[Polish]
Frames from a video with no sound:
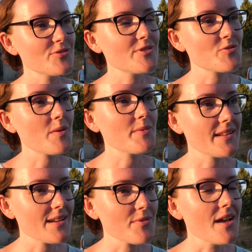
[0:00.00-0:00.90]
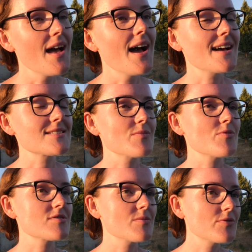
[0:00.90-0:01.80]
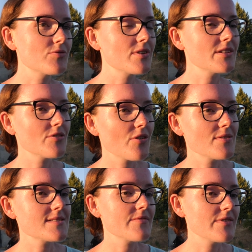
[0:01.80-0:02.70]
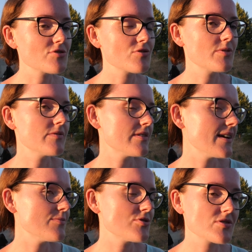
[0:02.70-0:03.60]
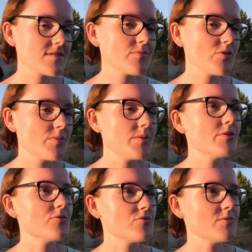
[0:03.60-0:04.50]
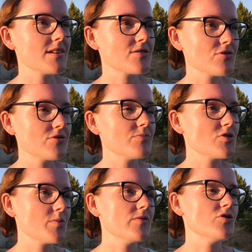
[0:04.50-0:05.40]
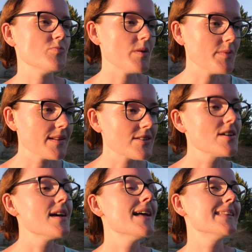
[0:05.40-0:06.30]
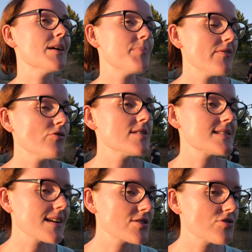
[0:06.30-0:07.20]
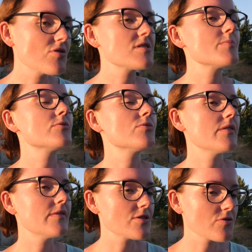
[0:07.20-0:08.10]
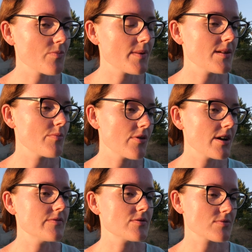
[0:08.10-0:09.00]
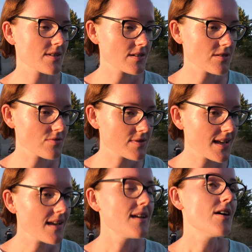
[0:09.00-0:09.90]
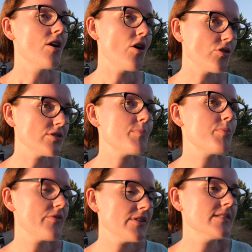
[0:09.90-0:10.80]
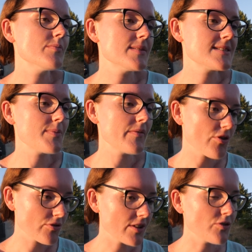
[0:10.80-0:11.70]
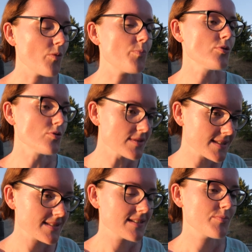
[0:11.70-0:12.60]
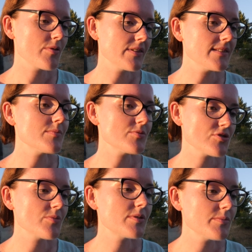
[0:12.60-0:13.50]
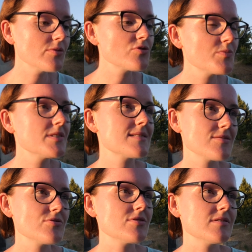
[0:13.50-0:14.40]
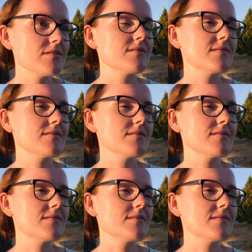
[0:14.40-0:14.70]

o tym też pamiętajmy. A są osoby, które nie do końca wierzą i wydaje mi się, że są dobrymi ludźmi, także o tym też powinniśmy pamiętać. Na pewno jest tak, że te osoby, które wierzą w Pana Boga i w Jezusa Chrystusa, one powinny być zbawione. No plus powinny być dobrymi ludźmi na co dzień.